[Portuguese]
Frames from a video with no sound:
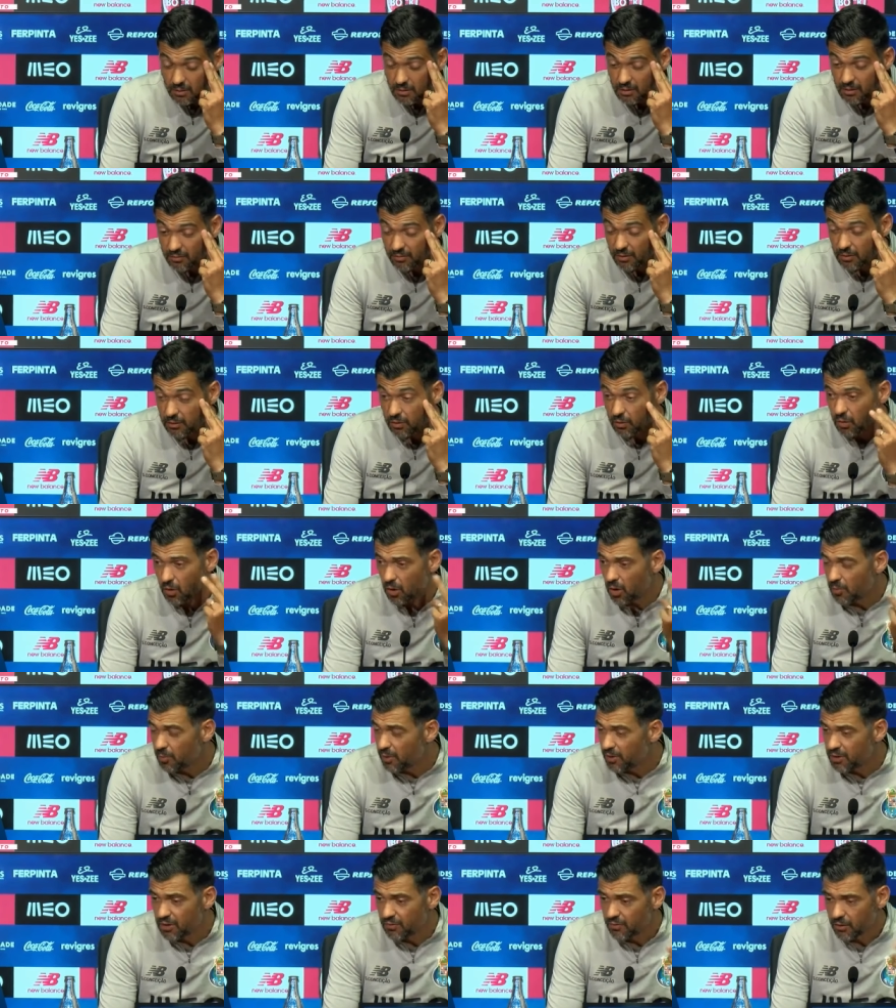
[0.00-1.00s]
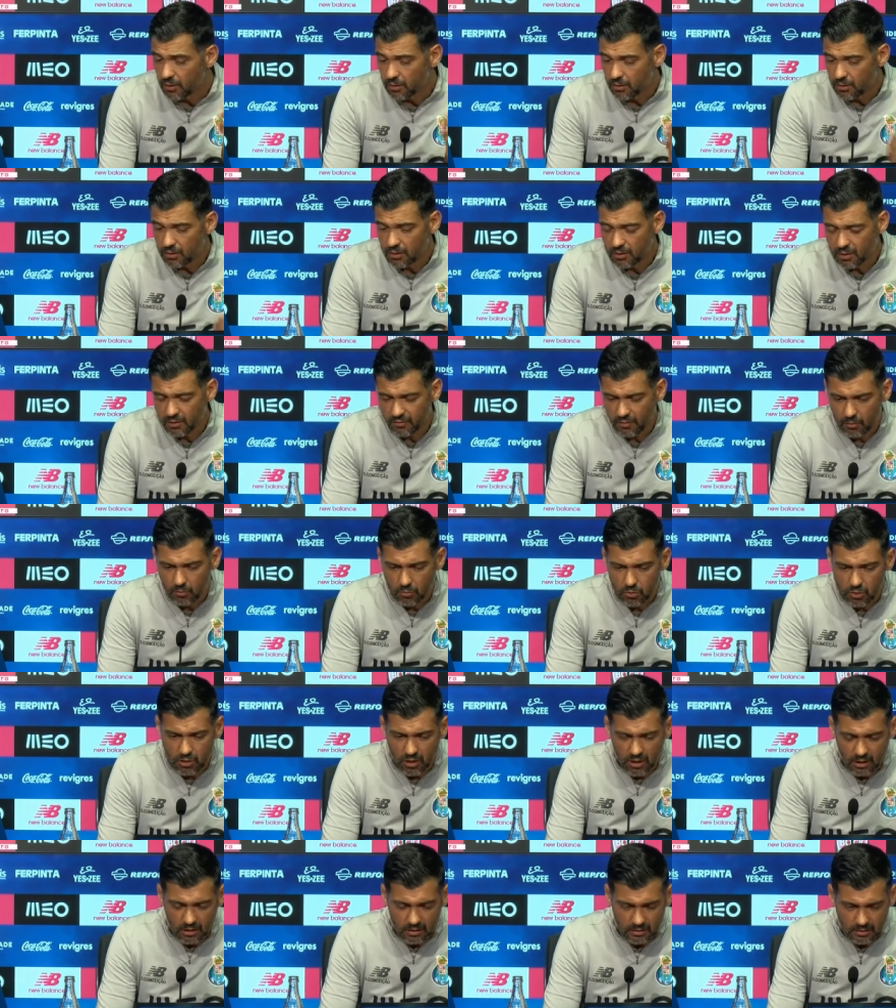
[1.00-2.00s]
a nível da Europa, a nível, a nível
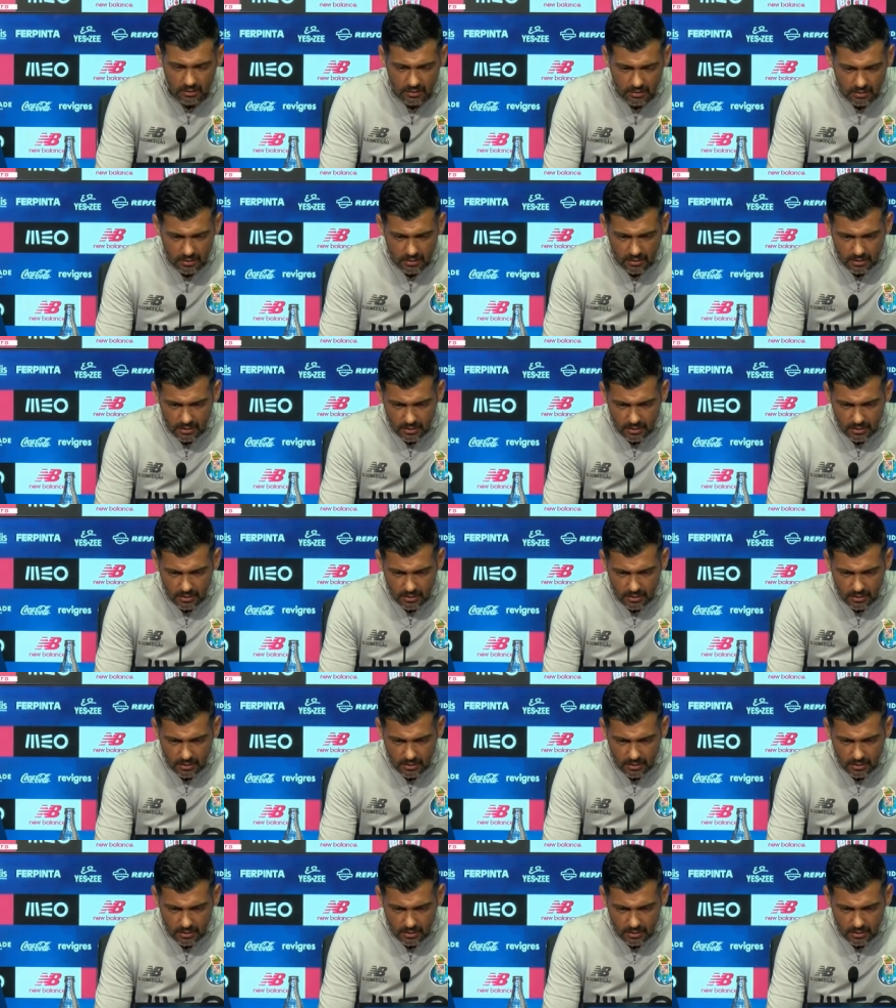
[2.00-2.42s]
mundial.